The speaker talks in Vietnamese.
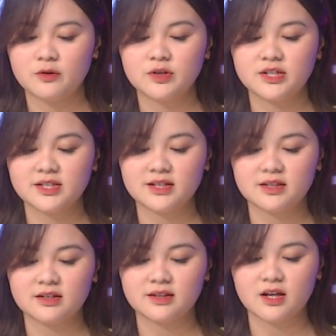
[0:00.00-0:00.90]
Kristen
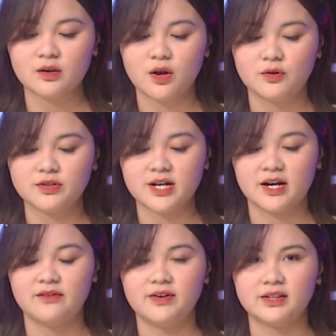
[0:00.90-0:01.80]
từng tiết lộ
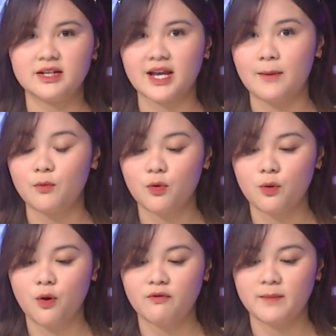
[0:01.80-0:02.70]
rằng là về tình cảm của
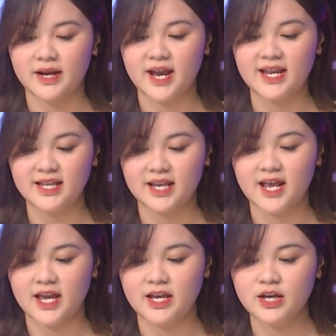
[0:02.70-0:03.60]
cô và bạn gái như thế
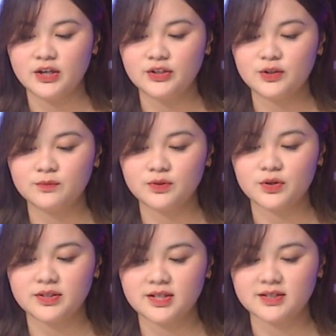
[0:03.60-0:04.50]
này Chúng
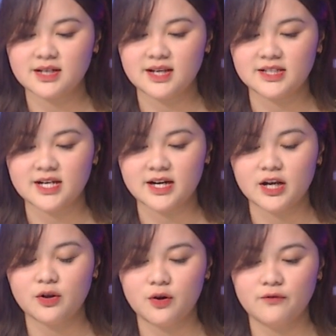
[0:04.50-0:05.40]
tôi nhất định là sẽ
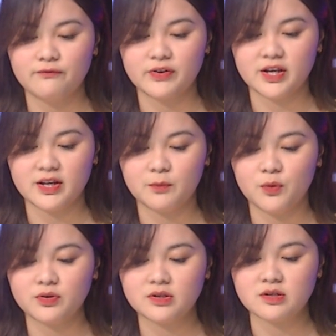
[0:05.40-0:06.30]
kết hôn vì
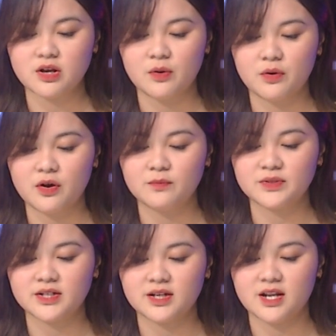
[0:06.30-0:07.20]
muốn được cầu hôn
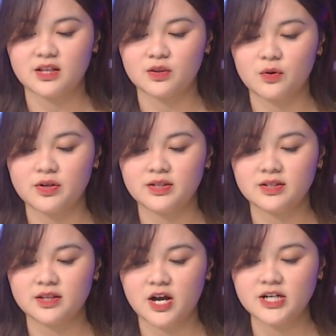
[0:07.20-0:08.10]
cho nên là tôi
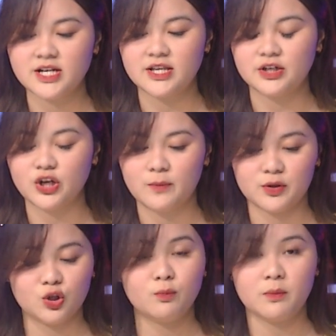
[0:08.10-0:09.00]
nói ra những điều
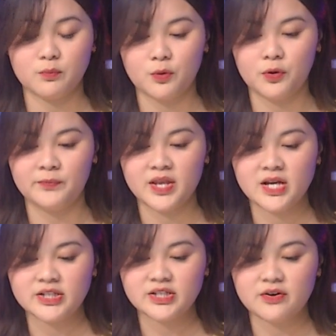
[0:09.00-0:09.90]
mà tôi mong muốn
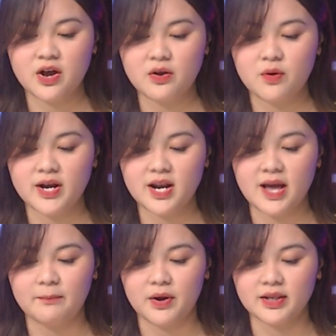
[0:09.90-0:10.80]
Sau đó cô ấy đã
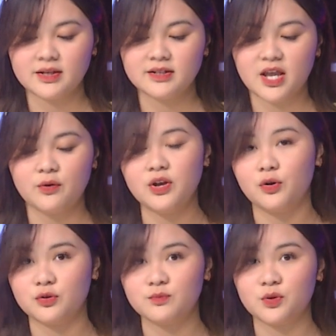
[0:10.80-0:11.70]
làm mọi thứ theo ý
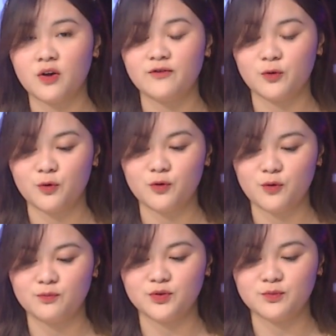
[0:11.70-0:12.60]
của chúng tôi và cuối
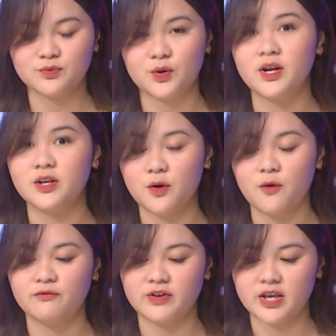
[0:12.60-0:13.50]
cùng chúng tôi lính
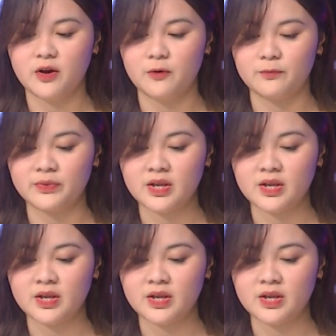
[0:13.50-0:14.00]
hôn với nhau